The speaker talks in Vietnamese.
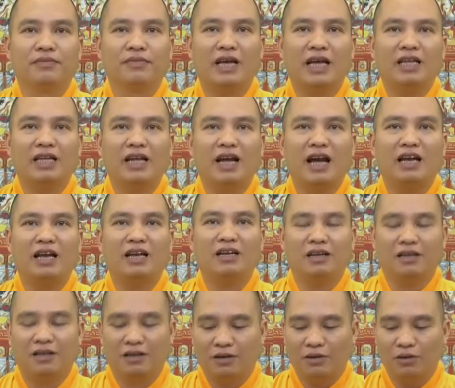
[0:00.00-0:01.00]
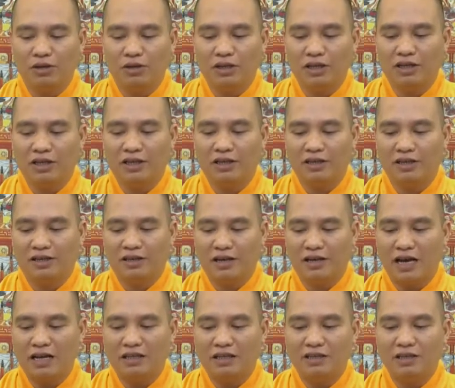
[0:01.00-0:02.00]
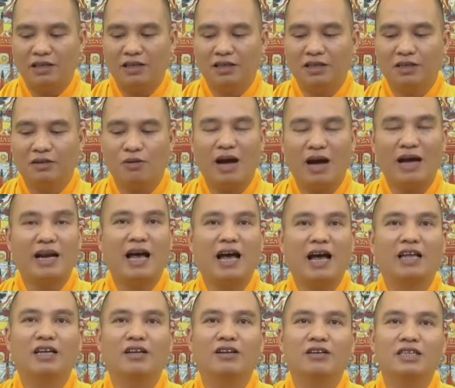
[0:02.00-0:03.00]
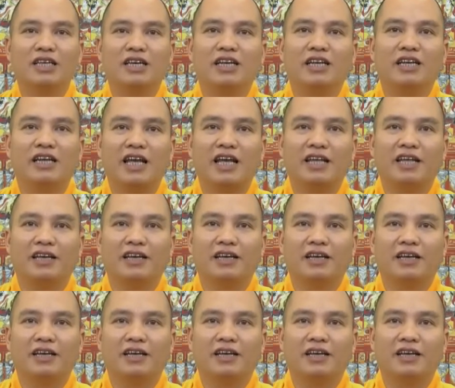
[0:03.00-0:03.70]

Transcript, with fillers: anh ta ăn ờ, đốt cái gì ăn chơi quá đà thì nó sẽ hết nhanh